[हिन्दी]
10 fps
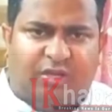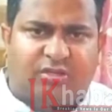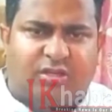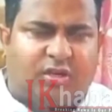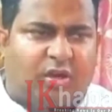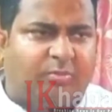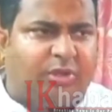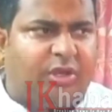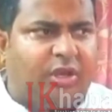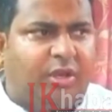मेहनत से काम
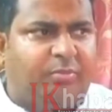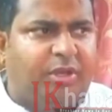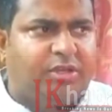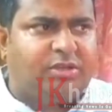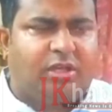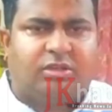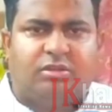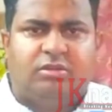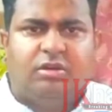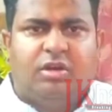किया है मेरे साथ
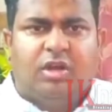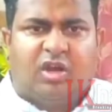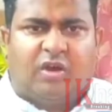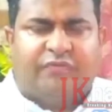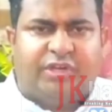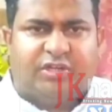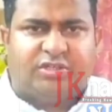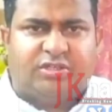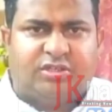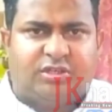काफ़ी
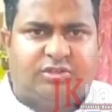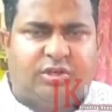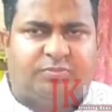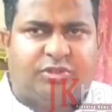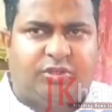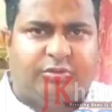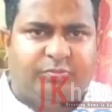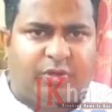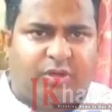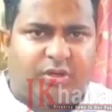अरसे से जब से
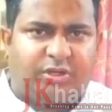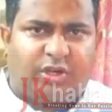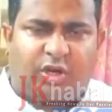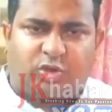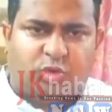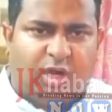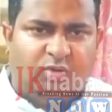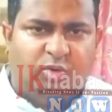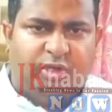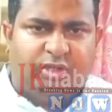यहाँ
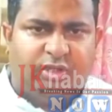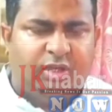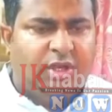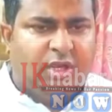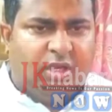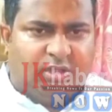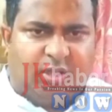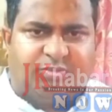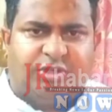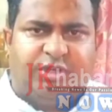चुनाव हुए थे
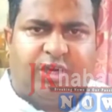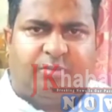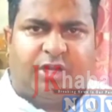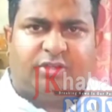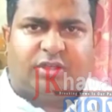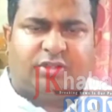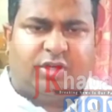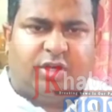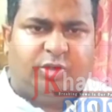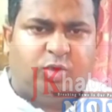तब से ये हमारे साथ
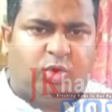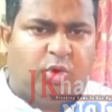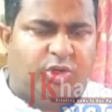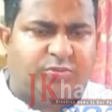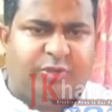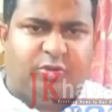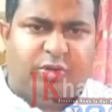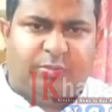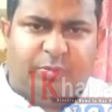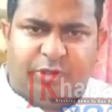यहाँ यूथ कांग्रेस में
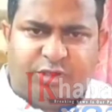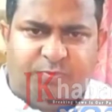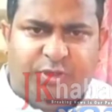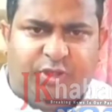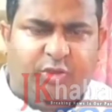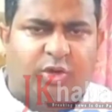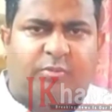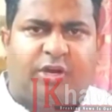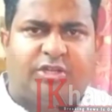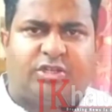इन्होंने मेंबरशिप भी की और
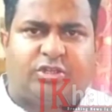हमारे